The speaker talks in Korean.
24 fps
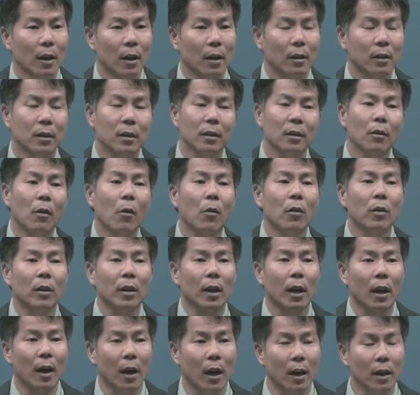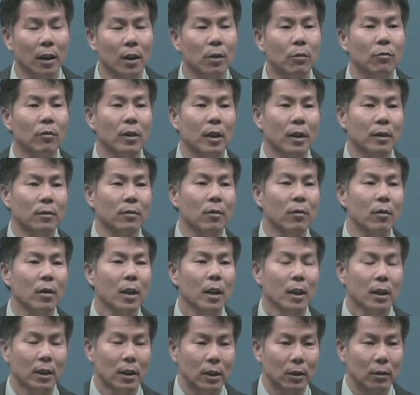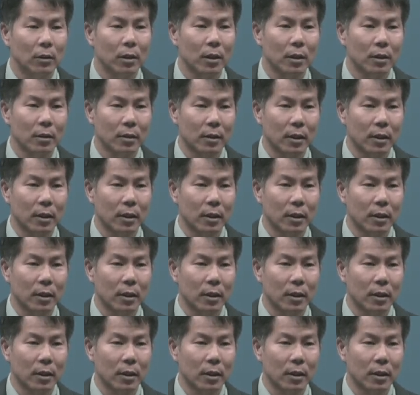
그렇게 하기 위해서 이러한